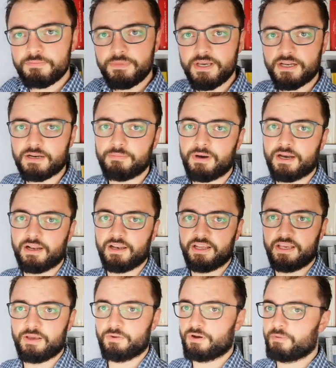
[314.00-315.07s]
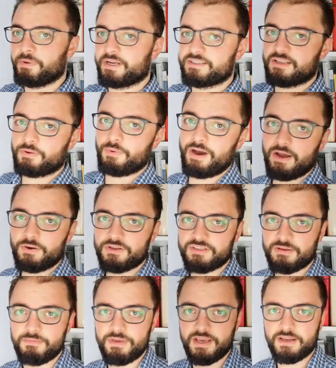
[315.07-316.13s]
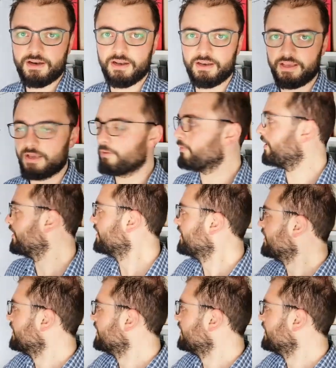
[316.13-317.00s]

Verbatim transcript: mia una mare lingua, perché sta qua non è mia una lingua.